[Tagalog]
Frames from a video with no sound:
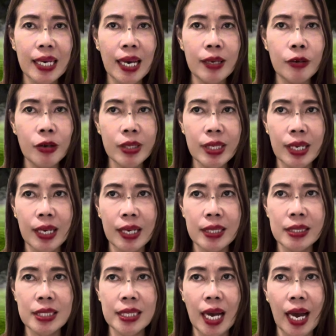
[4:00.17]
ayun nga,
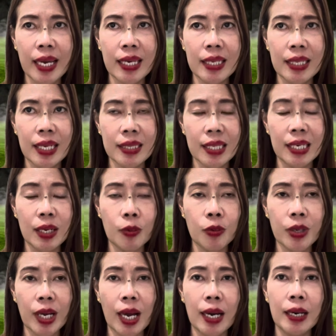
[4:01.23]
siya ay
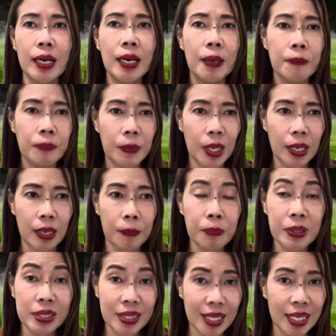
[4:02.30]
natinaguri ang uh,
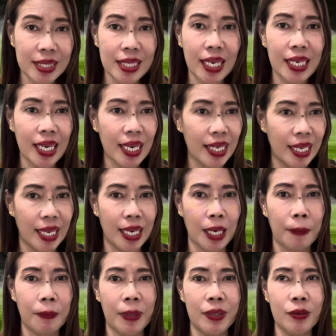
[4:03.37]
prinsesa ng
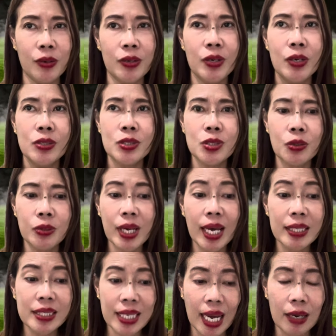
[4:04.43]
Kalingap. Ano? So
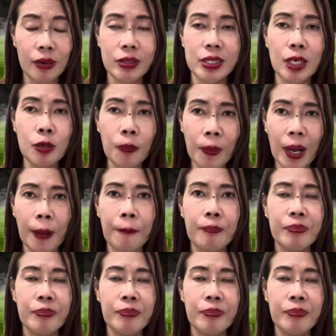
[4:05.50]
yan, jealous. Ano pa?